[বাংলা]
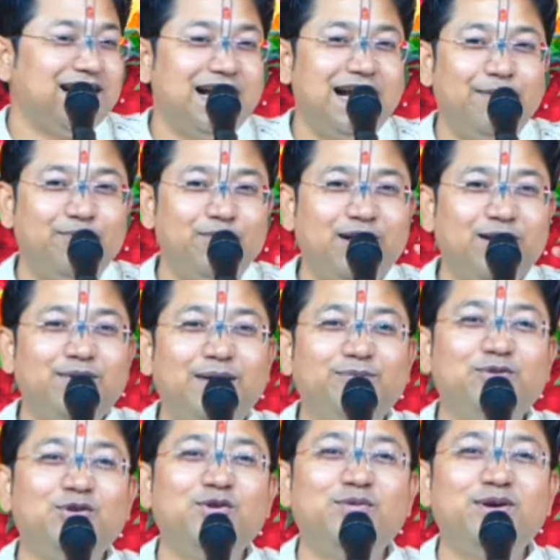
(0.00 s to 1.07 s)
আপনারা
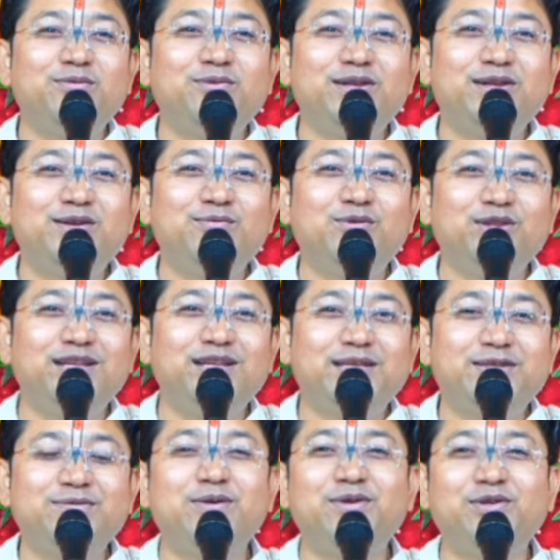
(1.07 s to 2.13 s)
ভাবতেও পারবেন না মন্দির
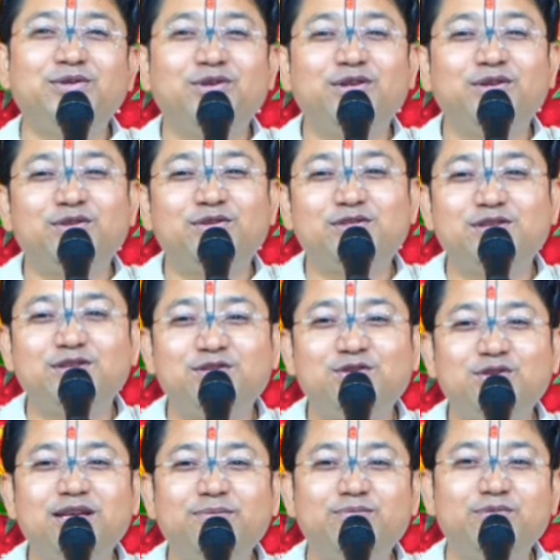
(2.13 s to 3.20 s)
কিভাবে তৈরি হচ্ছে
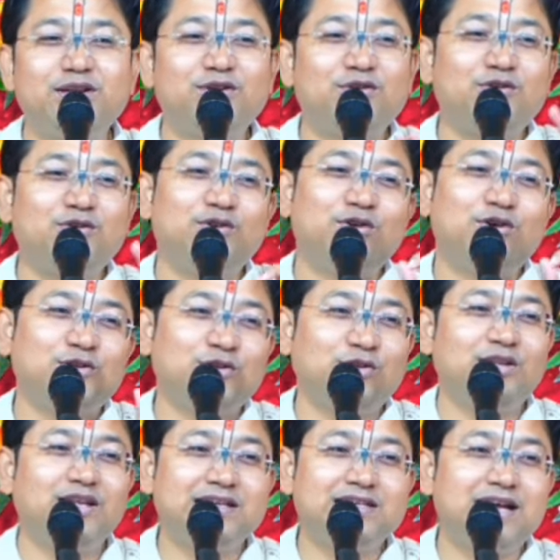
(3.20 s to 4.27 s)
যদি আপনারা কখন
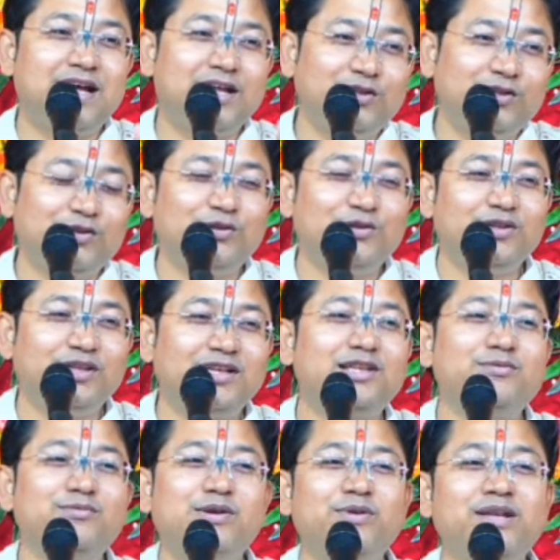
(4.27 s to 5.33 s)
অযোধ্যা যান তখন দেখতে
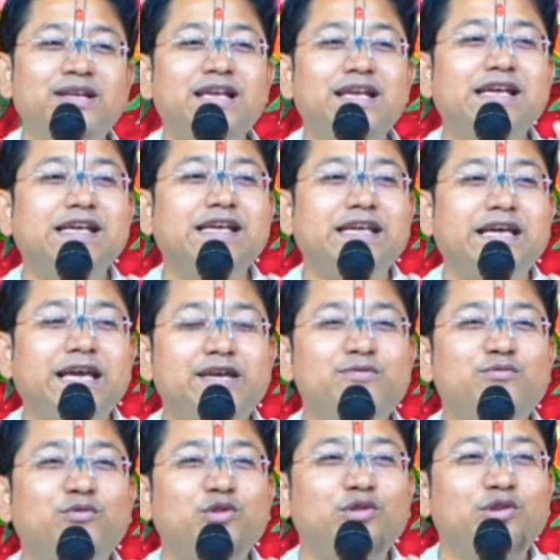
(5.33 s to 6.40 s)
পাবেন এই
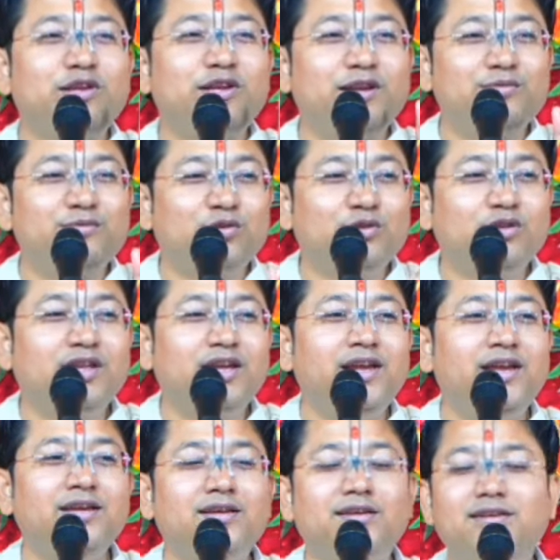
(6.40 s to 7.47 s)
মন্দিরের মধ্যে
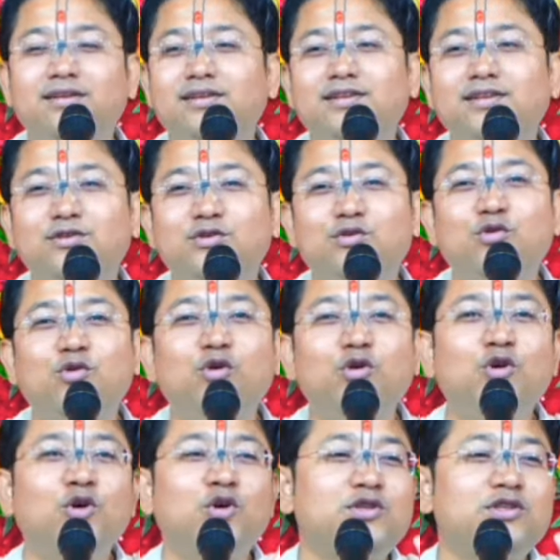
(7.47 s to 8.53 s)

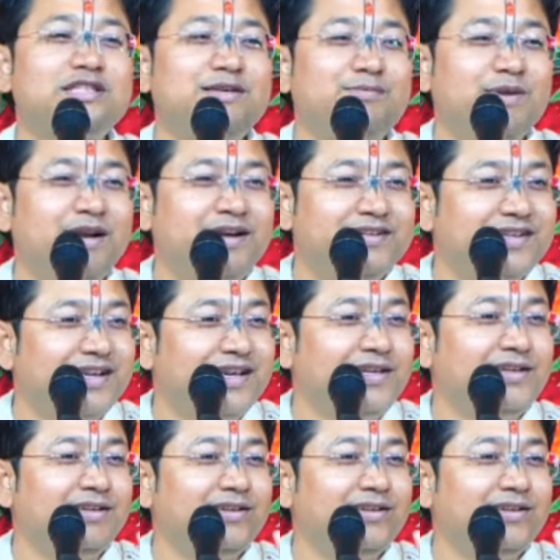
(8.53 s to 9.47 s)
কোনো সিমেন্ট নেই